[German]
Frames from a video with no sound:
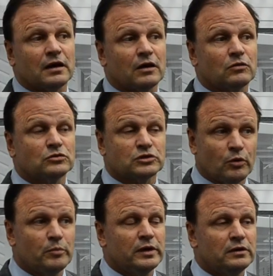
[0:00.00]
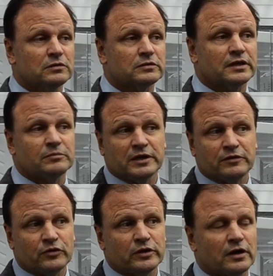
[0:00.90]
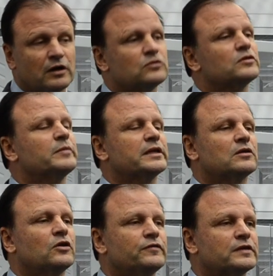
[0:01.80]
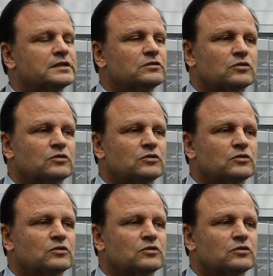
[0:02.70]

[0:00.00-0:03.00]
auch Schwimmen. Dann bin ich früher ein 800 Meter Läufer,